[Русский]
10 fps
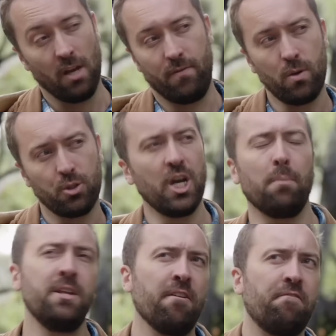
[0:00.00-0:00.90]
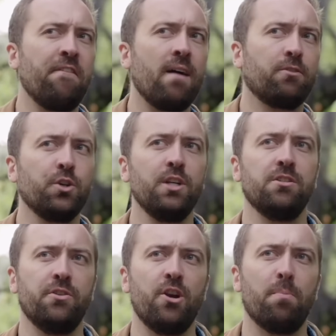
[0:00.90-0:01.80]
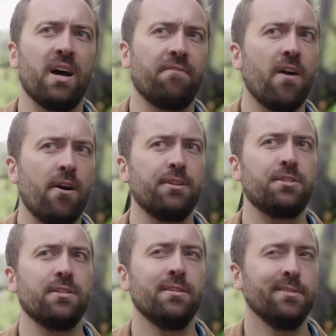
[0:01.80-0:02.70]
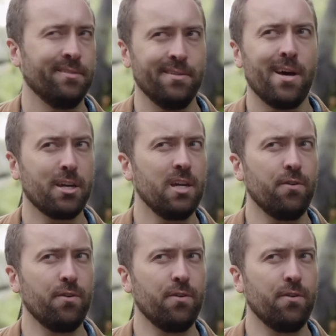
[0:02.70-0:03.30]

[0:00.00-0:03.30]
Если нарубишь деревьев в этом лесу и принесешь мне дров, я не